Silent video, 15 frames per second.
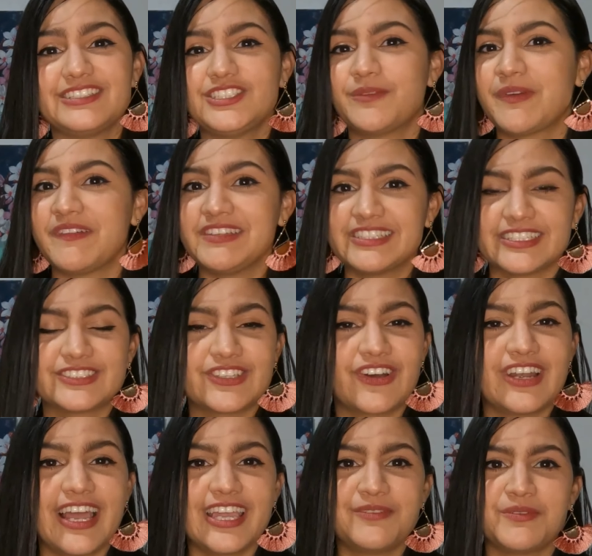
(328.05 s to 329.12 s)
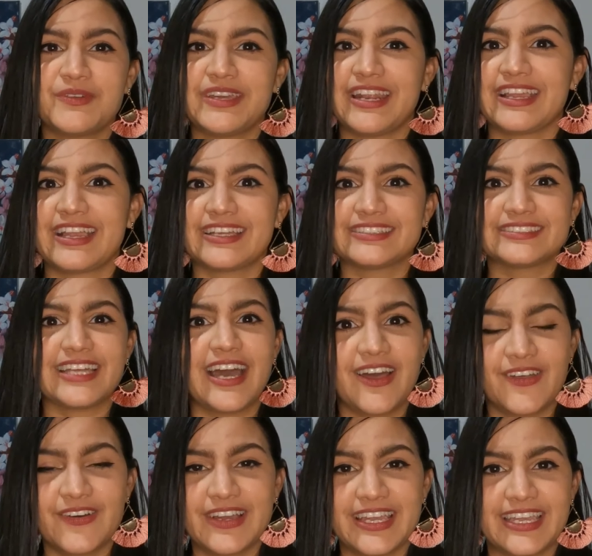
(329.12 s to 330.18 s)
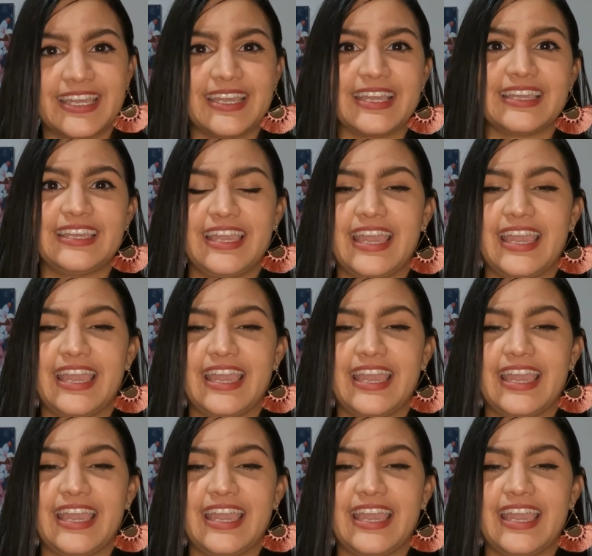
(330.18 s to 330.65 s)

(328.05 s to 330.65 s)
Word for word: Yo me vine sola y me hubiera encantado eh,